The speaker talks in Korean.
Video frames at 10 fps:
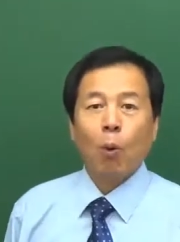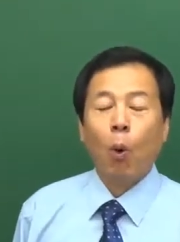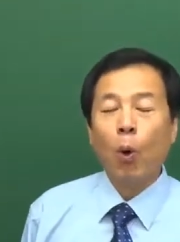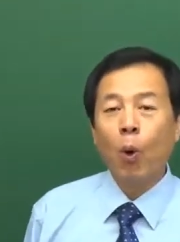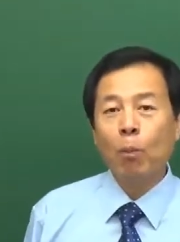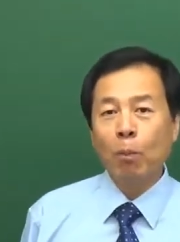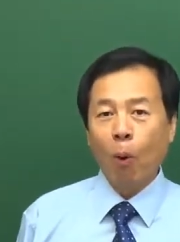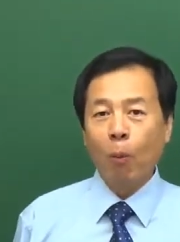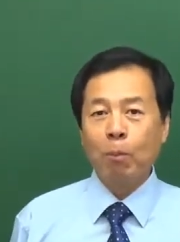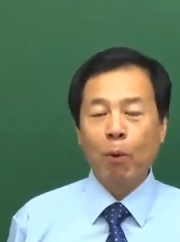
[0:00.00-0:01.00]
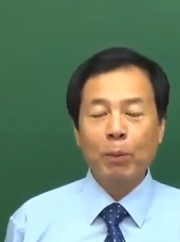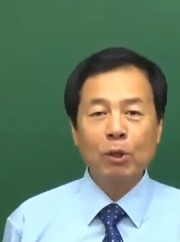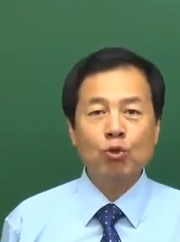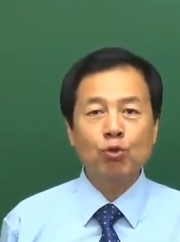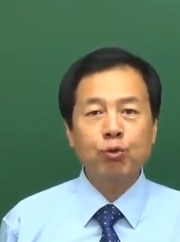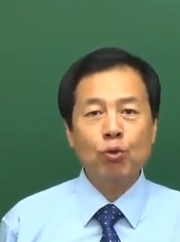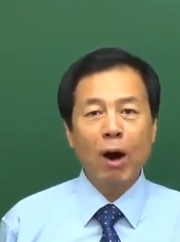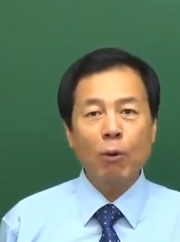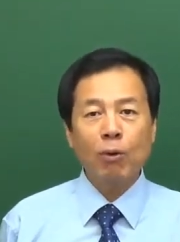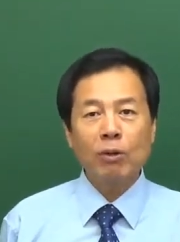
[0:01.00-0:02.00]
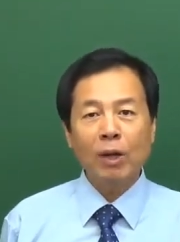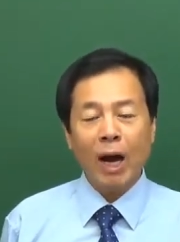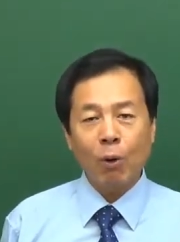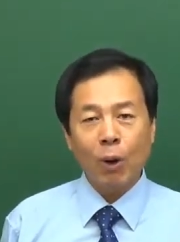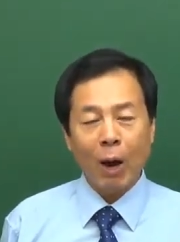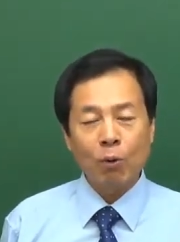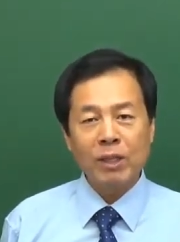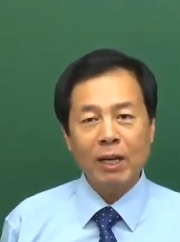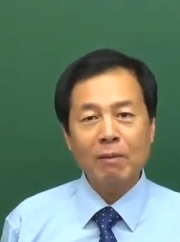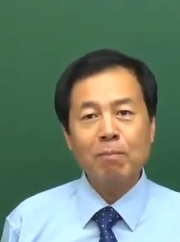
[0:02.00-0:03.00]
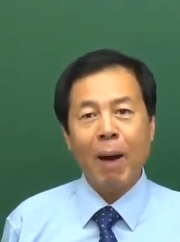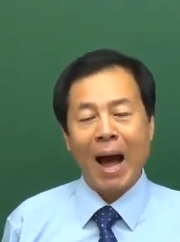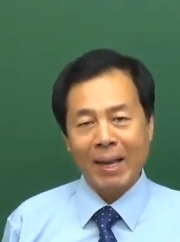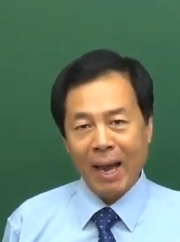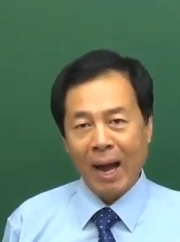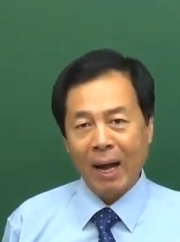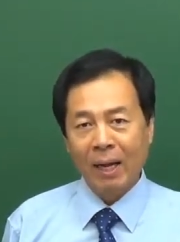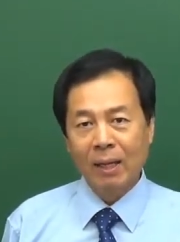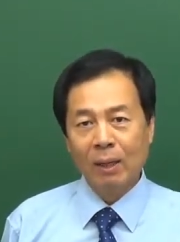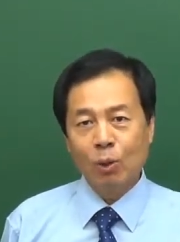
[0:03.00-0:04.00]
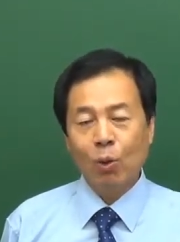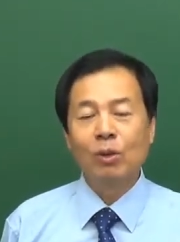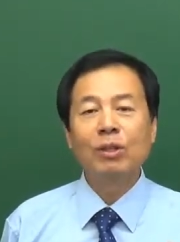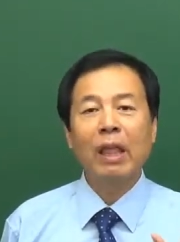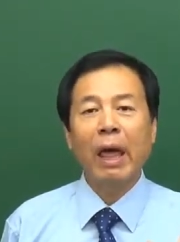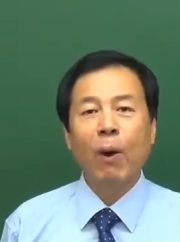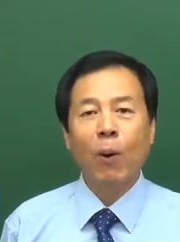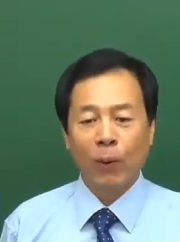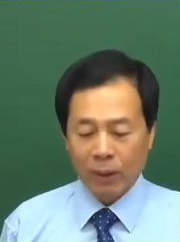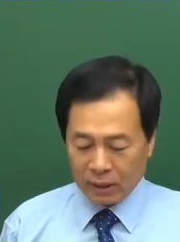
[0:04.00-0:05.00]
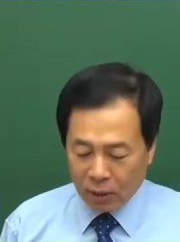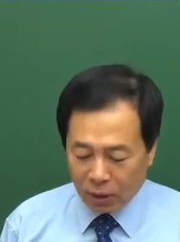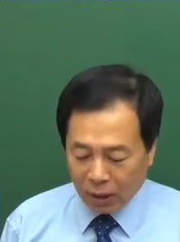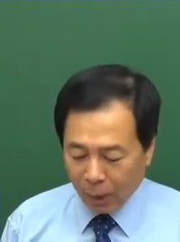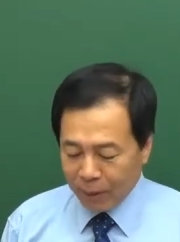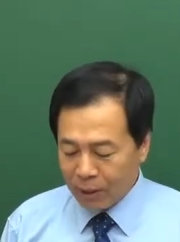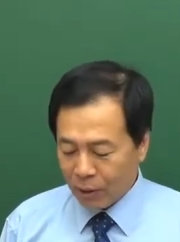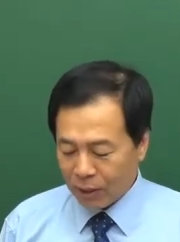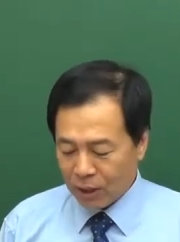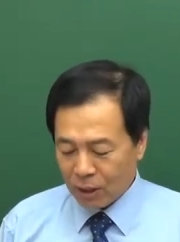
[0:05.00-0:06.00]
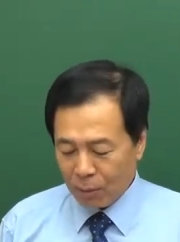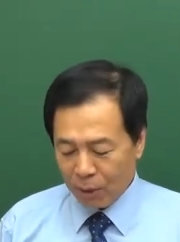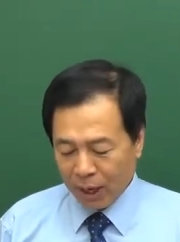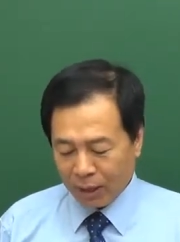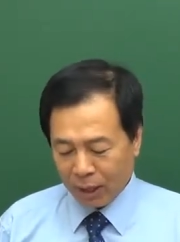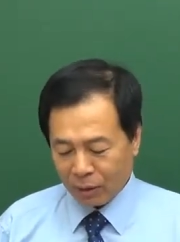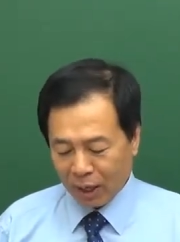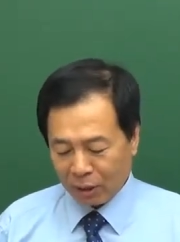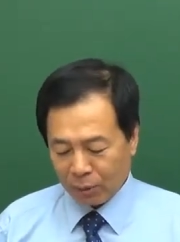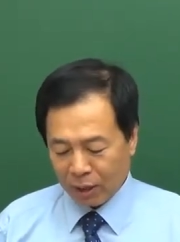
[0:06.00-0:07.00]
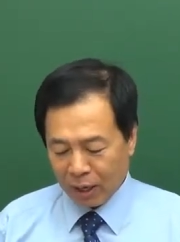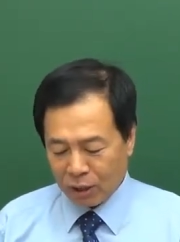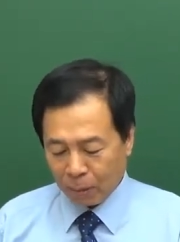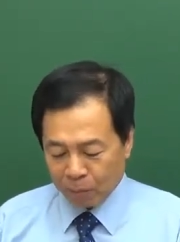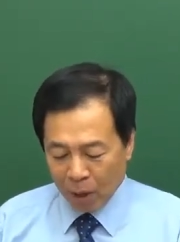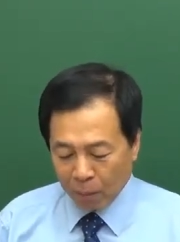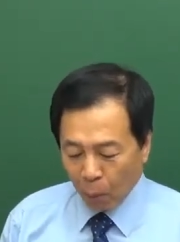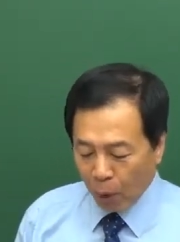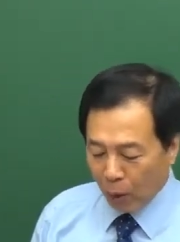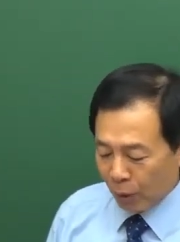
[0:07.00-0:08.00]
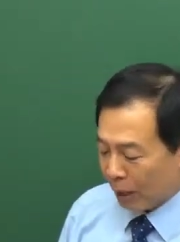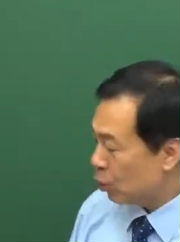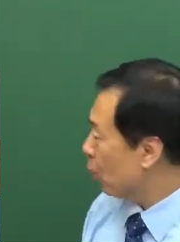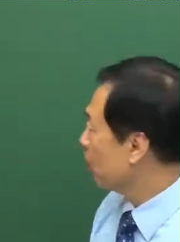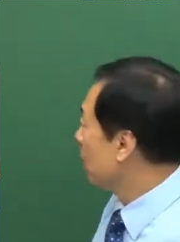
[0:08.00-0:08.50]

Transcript: 고용보험법이 추구하고 하고자 하는 방향 또 그 내용 이런 따위를 여기서 설명해 놨다는 거 아닙니까? 그래서 뭐라고 나왔죠?